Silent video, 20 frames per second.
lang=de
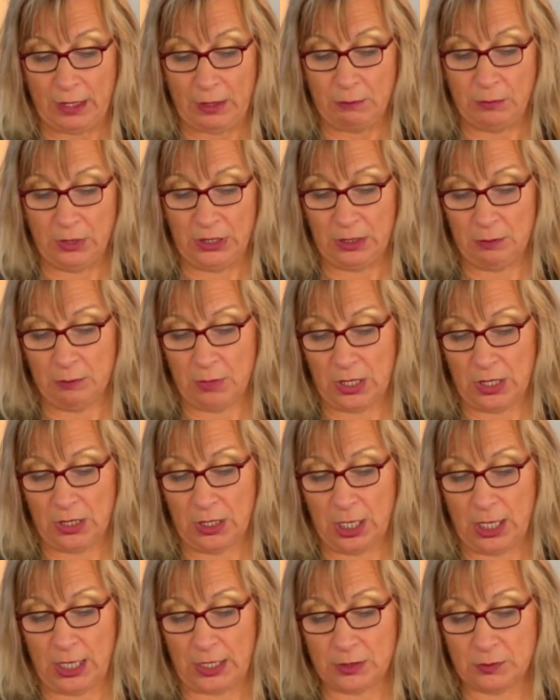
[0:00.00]

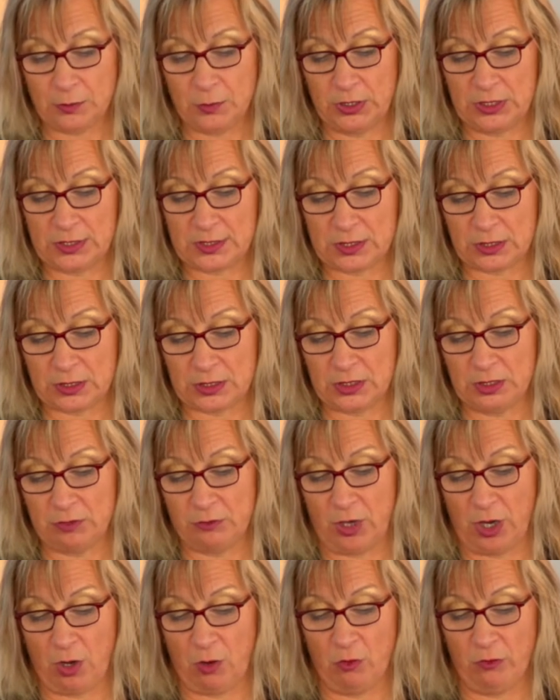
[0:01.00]
Minimaler
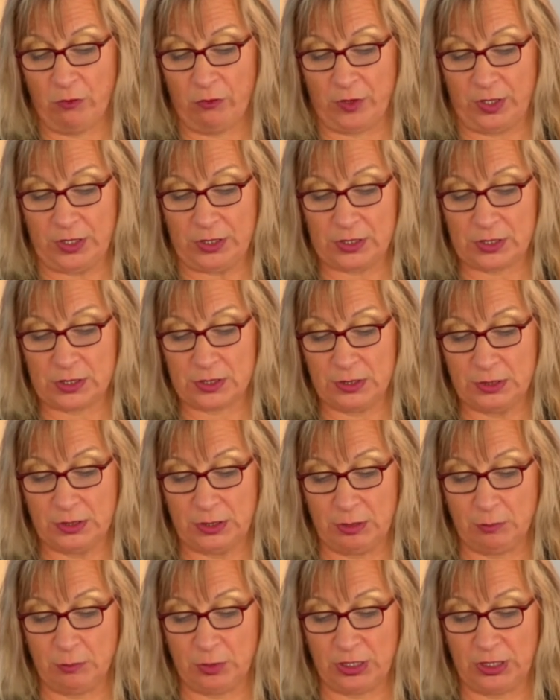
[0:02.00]
administrativer Aufwand.
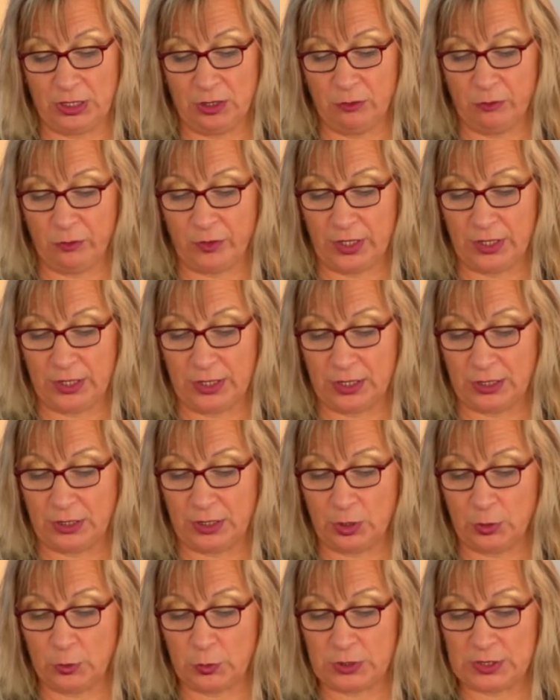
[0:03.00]
Im Regelfall kann
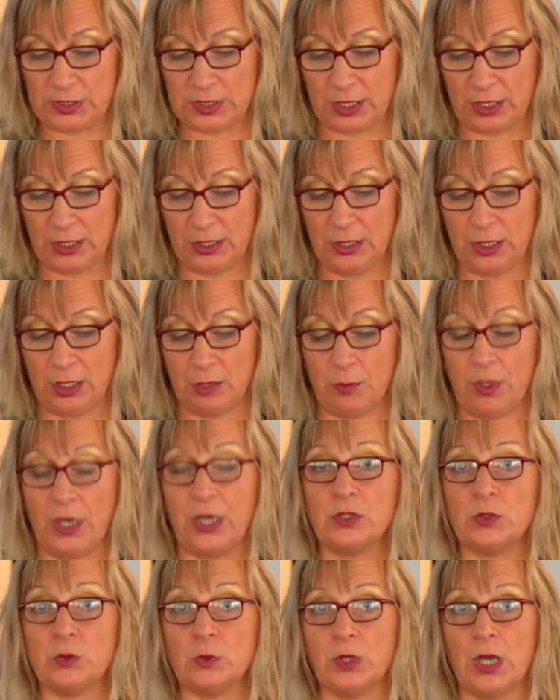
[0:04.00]
nach kurzer
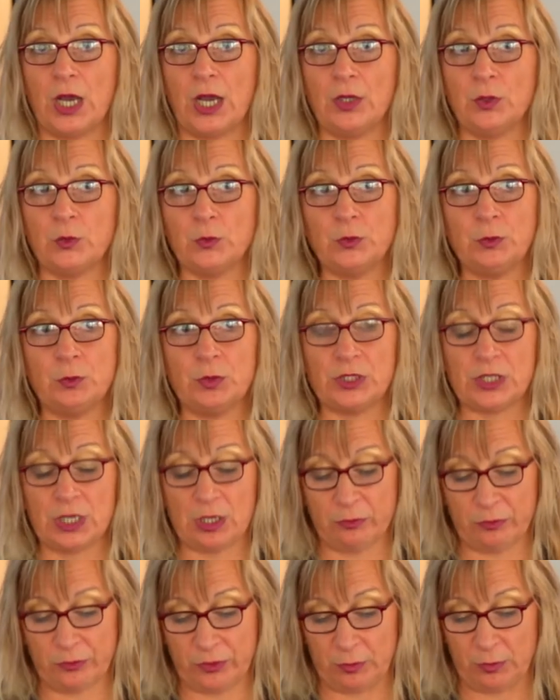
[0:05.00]
Einarbeitung ein
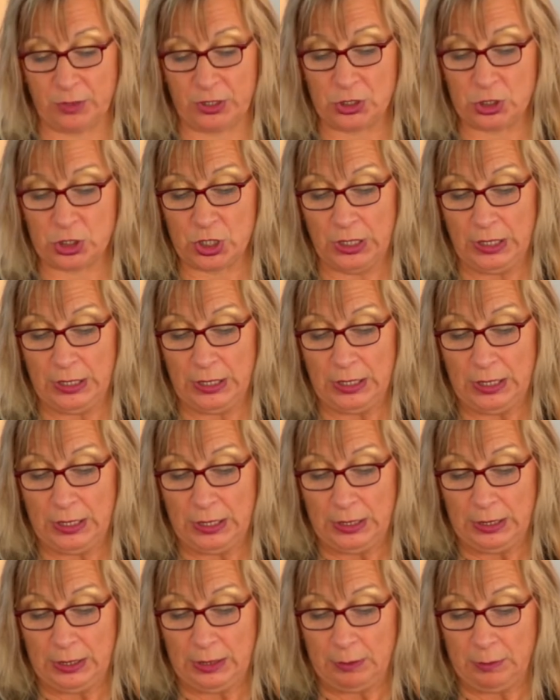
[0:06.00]
unbedarfter Mensch
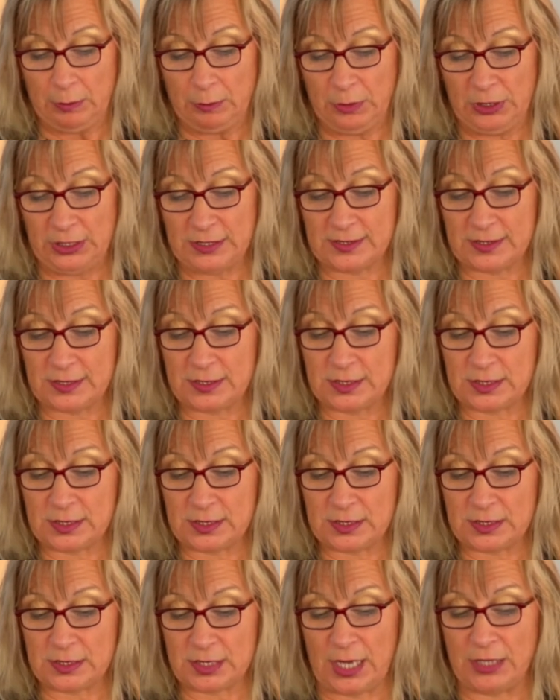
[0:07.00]

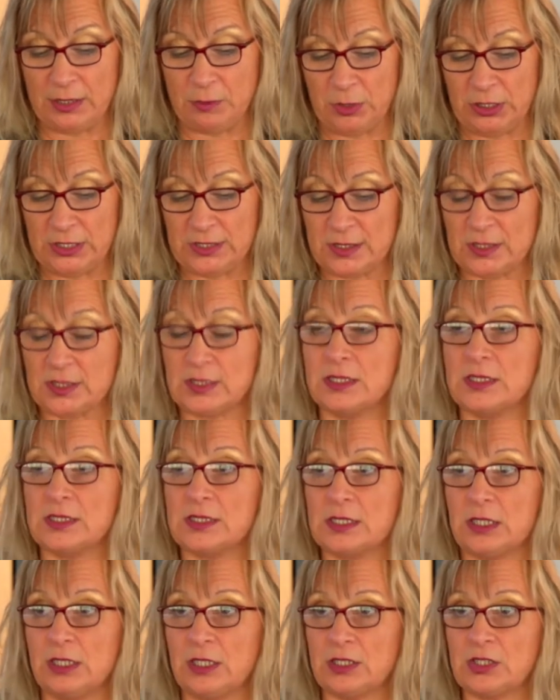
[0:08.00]
Minisis, eine minisys
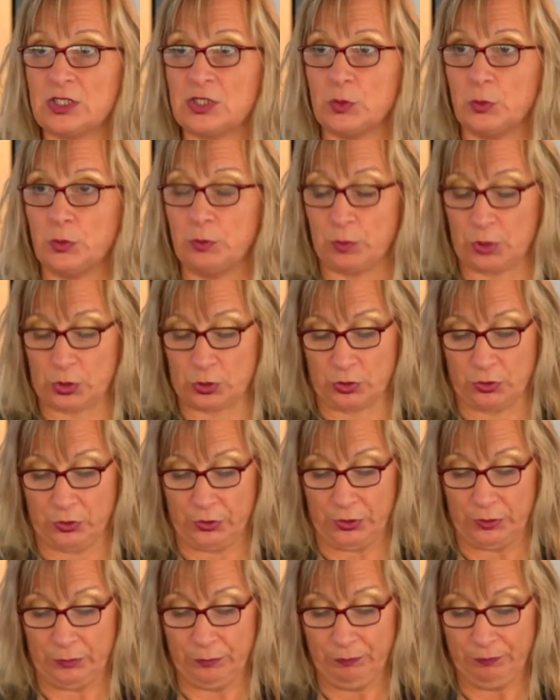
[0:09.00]
installation
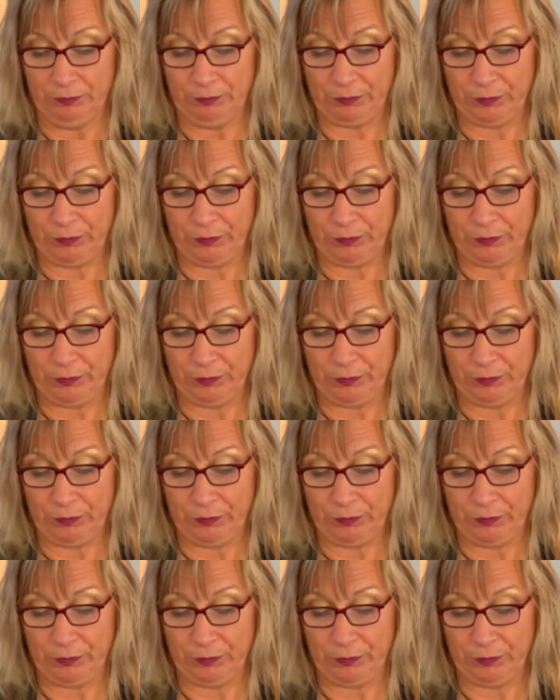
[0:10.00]
betreuen.